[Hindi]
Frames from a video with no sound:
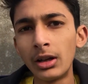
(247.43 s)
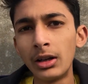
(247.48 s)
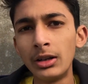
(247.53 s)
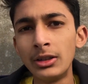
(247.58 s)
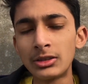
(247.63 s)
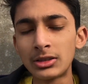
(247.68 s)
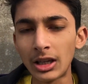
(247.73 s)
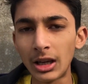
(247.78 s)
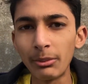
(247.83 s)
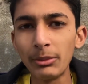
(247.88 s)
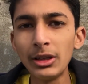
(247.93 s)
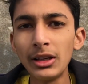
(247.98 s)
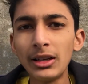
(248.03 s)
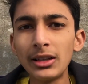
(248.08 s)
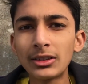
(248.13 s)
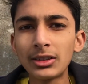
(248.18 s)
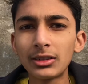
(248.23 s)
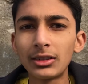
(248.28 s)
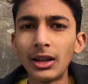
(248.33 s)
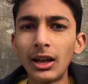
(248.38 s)
हिस्सा भी ले
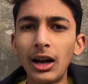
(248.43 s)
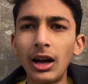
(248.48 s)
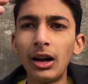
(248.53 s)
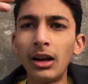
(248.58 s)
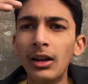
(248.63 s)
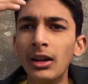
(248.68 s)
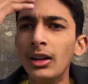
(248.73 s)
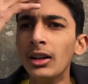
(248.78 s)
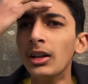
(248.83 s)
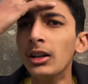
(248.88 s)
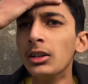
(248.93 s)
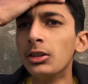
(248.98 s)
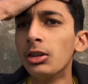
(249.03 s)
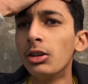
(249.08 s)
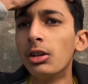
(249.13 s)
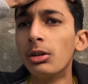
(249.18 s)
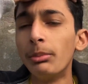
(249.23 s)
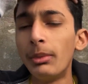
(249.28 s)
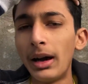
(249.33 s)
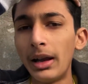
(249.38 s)
सकते हैं
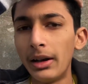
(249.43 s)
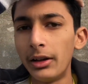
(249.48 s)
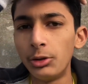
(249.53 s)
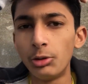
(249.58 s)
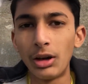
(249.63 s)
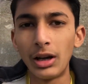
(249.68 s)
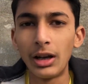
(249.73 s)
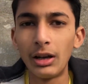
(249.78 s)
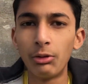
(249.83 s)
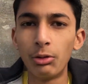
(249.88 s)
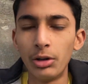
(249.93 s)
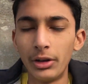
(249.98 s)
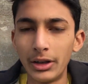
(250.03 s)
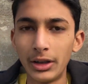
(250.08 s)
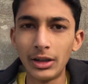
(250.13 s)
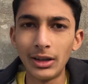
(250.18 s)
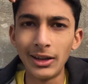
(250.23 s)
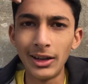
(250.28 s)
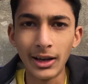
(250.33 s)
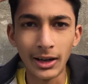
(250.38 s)
तो मैंने जो है ना वो
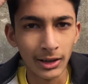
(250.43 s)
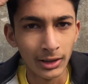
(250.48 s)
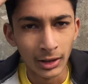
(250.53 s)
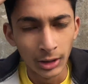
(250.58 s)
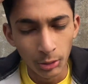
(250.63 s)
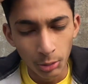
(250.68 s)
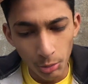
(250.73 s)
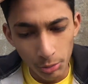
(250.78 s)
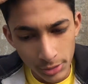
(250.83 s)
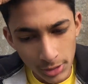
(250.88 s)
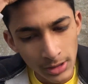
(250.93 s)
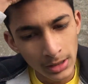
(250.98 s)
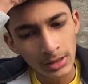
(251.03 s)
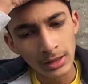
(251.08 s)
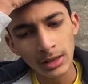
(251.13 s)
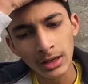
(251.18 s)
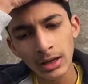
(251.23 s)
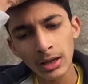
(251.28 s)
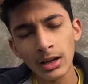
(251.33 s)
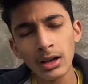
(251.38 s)
नहीं लिया उसके
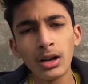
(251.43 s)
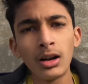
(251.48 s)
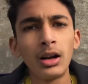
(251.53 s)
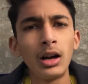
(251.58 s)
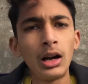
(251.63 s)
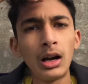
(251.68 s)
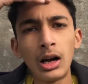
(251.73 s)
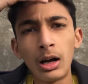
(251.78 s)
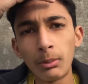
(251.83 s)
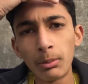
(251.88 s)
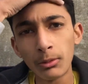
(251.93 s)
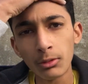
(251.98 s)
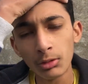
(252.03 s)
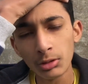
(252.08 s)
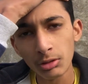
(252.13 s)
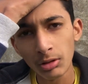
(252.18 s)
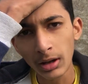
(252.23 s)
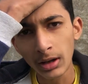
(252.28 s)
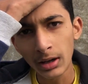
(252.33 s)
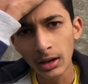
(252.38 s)
लिए आपको
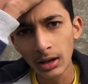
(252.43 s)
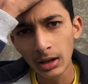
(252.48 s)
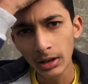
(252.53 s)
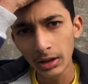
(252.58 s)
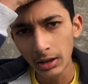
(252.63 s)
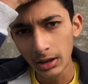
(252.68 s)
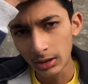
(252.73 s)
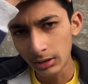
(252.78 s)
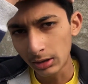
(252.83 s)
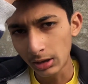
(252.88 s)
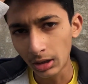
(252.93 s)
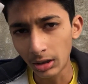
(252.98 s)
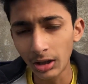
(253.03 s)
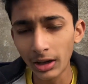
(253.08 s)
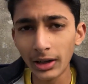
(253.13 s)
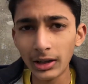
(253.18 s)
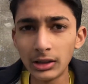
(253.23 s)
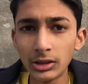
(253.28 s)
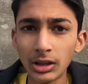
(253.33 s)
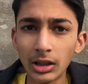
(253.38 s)
जो है ना एक किट
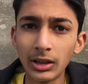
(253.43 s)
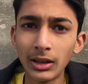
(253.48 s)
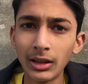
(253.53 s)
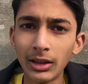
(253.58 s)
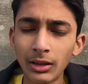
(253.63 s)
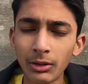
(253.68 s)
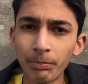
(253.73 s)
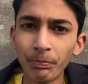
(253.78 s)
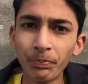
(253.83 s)
लेनी चाहिए